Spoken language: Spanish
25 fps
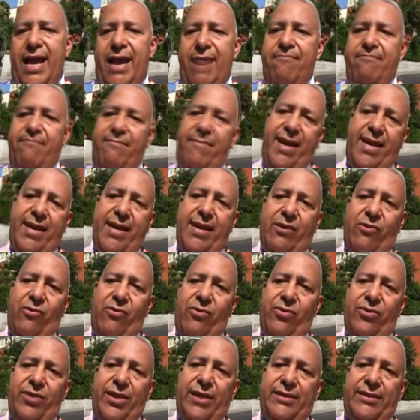en México
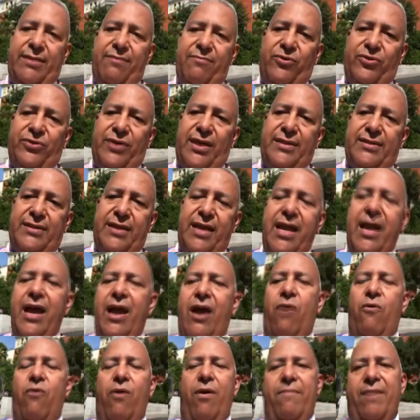lo decimos así
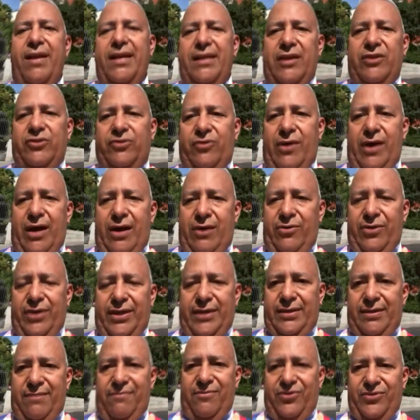o en Venezuela lo
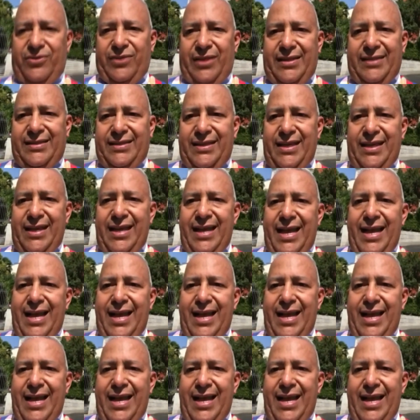decimos así.